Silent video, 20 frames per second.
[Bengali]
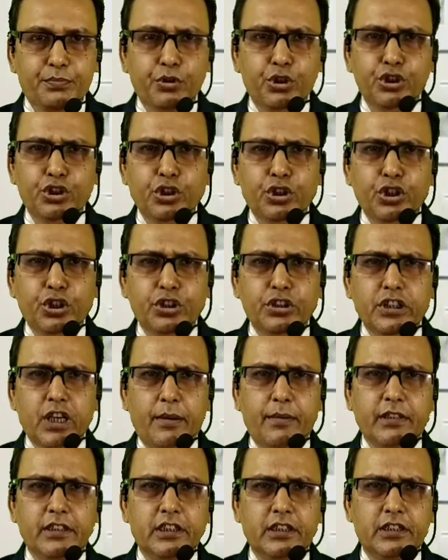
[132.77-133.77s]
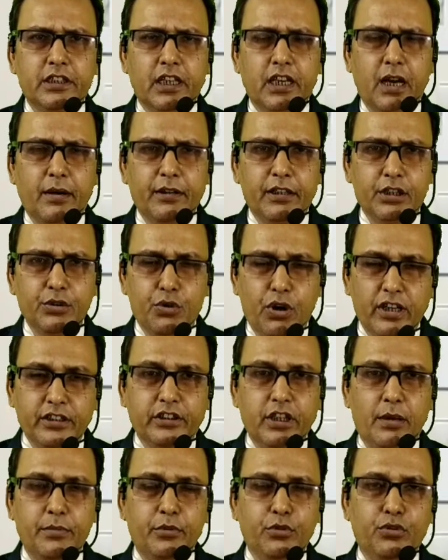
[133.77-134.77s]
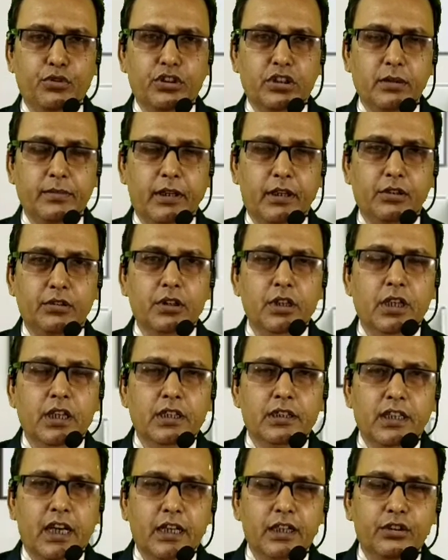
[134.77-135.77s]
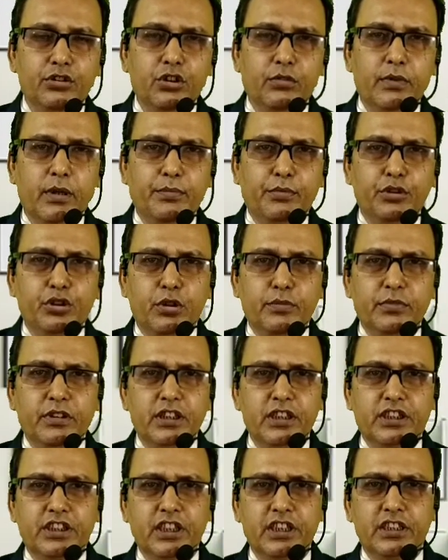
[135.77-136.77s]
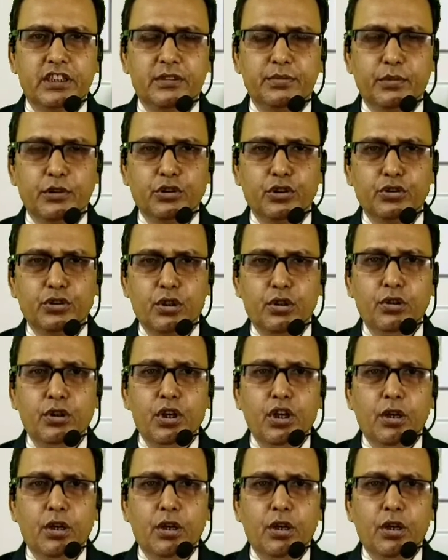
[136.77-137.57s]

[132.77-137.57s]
প্রয়োজনে হচ্ছে আমার সাথে আমাকে হোয়াটসঅ্যাপও করতে পারো তাহলে তোমরা প্রথম থেকে শেষ পর্যন্ত